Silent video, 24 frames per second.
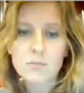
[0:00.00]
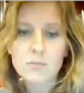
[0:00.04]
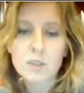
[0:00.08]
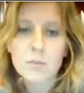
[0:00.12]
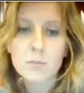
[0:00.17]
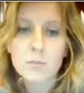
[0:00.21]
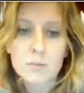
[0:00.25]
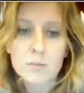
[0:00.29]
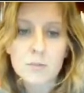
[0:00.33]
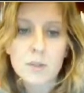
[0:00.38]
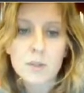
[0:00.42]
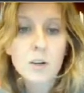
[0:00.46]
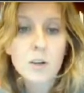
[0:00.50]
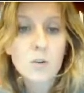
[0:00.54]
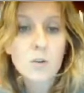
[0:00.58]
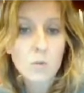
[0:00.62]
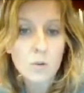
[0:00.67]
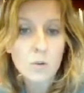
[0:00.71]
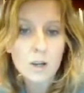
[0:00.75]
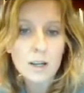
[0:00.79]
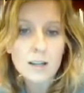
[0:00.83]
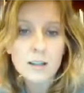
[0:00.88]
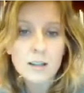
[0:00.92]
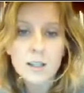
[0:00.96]
jakby
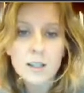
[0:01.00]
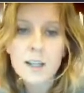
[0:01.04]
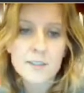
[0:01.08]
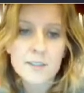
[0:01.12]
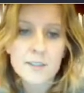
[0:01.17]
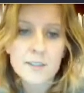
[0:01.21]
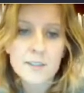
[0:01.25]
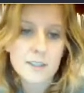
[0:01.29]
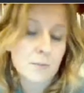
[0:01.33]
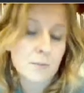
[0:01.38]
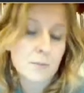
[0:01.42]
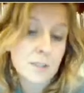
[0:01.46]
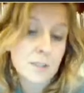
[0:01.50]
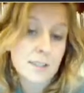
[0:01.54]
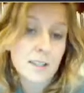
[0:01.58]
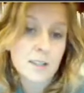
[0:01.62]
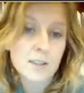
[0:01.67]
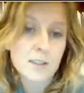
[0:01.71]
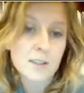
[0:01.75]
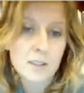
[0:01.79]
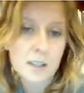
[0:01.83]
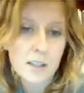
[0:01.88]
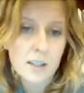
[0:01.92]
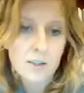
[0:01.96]
reguła. Czasem się
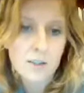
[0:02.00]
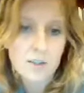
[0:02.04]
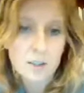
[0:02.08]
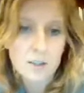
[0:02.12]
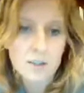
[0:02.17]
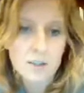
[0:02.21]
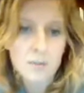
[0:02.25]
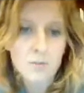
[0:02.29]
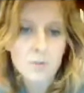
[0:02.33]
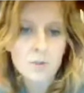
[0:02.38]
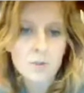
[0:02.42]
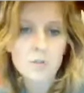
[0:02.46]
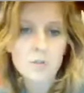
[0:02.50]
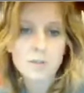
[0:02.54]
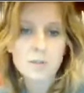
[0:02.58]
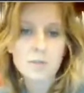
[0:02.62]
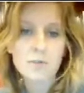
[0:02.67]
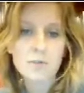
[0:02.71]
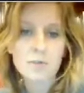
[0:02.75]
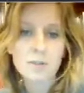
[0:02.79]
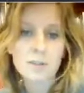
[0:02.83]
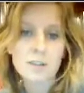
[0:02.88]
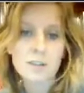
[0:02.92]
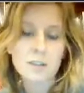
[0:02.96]
zdarza także, że mogą
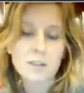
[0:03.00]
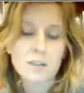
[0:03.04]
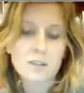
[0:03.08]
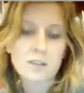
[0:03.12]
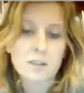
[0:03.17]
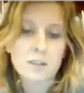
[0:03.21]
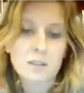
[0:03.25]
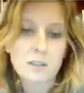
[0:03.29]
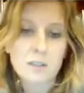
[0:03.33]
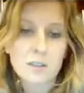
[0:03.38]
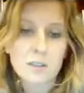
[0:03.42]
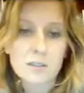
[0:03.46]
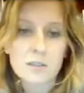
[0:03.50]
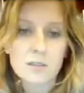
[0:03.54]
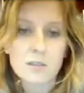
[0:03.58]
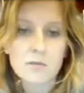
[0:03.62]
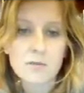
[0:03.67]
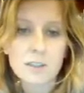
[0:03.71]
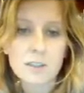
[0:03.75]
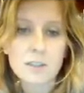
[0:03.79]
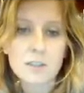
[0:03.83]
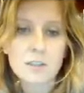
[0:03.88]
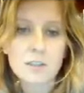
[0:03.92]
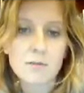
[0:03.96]
zawłaszczać
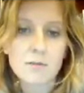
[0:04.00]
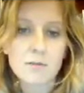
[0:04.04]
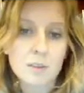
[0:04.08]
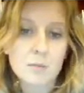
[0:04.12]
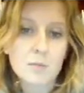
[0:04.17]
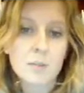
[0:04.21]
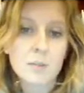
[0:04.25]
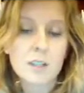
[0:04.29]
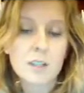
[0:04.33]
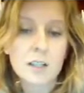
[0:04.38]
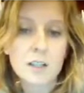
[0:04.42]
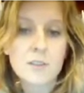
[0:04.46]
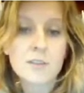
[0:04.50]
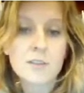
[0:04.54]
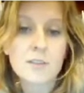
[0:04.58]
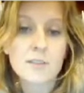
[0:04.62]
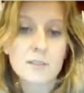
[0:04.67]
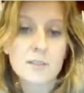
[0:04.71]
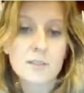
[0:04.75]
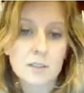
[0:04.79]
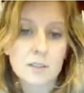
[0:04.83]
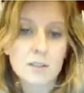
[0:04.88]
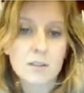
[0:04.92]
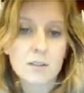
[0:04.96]
e, właśnie firmy
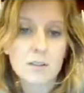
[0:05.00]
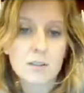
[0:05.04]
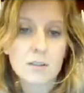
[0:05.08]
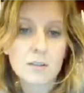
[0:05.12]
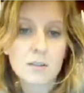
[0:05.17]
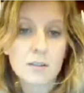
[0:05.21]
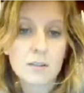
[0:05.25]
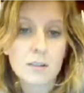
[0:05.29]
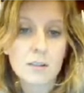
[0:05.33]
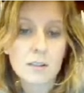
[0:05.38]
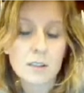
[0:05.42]
należące